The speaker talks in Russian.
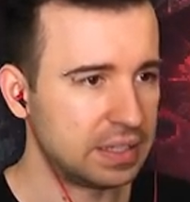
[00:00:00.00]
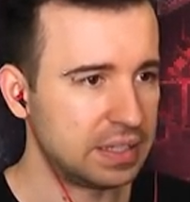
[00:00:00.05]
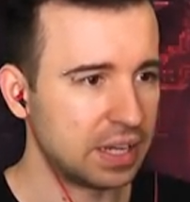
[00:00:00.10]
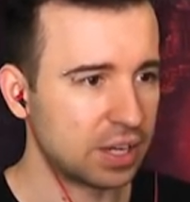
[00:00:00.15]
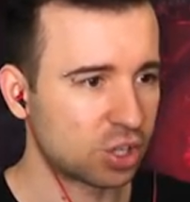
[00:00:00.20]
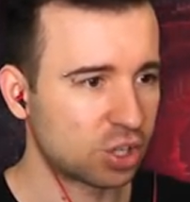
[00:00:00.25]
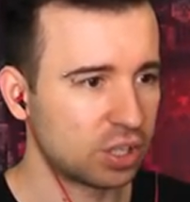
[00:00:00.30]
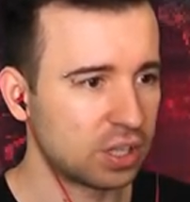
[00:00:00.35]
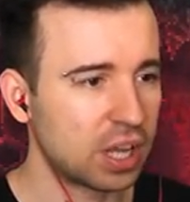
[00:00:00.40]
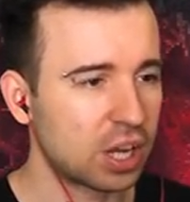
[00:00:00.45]

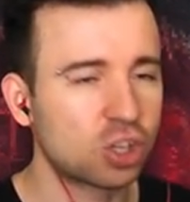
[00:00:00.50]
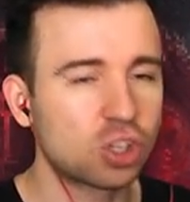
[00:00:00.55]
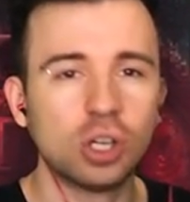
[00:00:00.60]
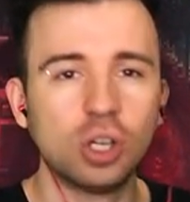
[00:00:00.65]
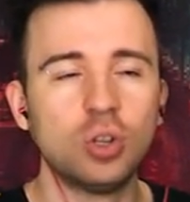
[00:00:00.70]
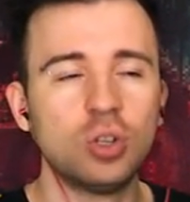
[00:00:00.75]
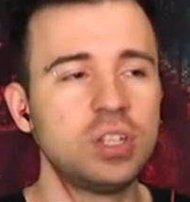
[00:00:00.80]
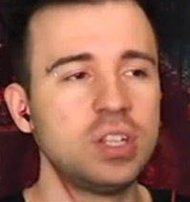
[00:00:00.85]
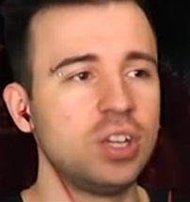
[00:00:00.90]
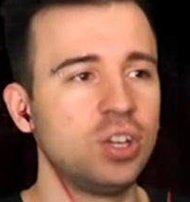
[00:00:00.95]
Где же наши
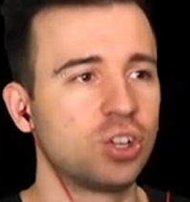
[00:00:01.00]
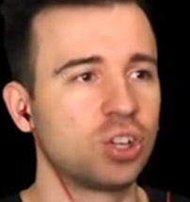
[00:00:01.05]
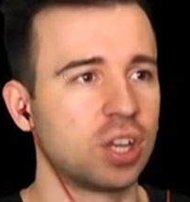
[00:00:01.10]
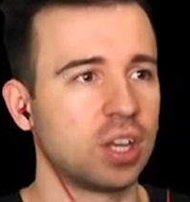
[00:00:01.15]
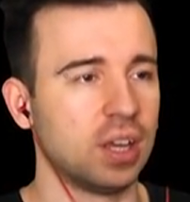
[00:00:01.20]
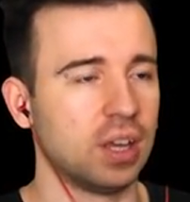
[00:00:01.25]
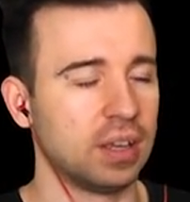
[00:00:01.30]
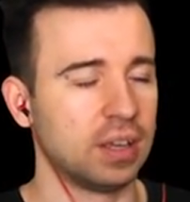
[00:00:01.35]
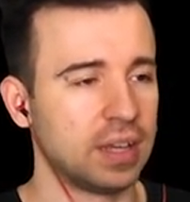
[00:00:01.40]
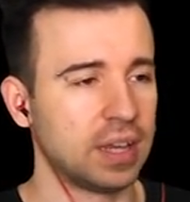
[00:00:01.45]

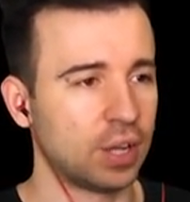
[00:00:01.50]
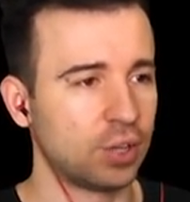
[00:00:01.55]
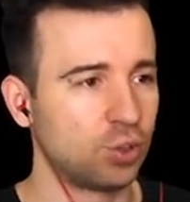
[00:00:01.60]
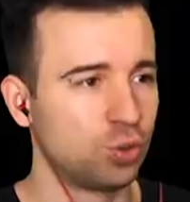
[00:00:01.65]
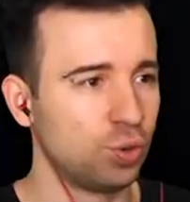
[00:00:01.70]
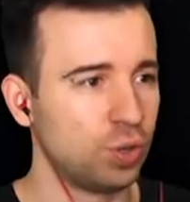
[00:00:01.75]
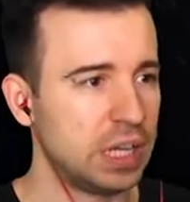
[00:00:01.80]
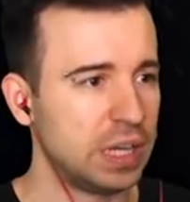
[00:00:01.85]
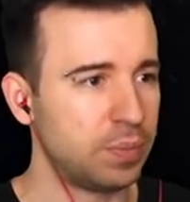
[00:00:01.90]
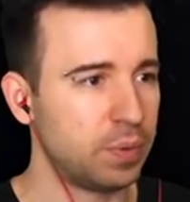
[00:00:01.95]
людишки?
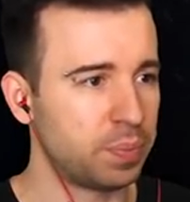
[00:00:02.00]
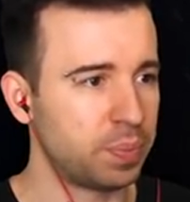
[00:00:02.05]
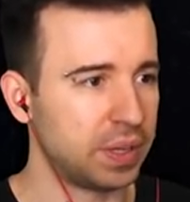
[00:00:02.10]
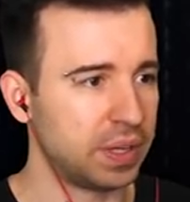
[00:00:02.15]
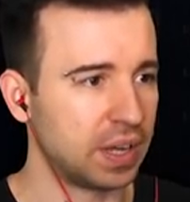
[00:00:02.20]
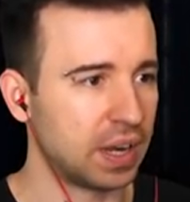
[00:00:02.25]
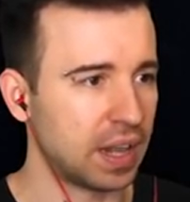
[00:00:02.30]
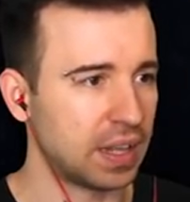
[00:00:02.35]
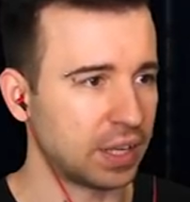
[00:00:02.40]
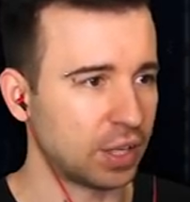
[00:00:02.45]
хочу ими
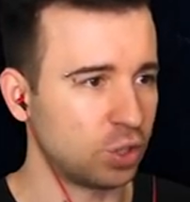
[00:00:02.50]
поиграть,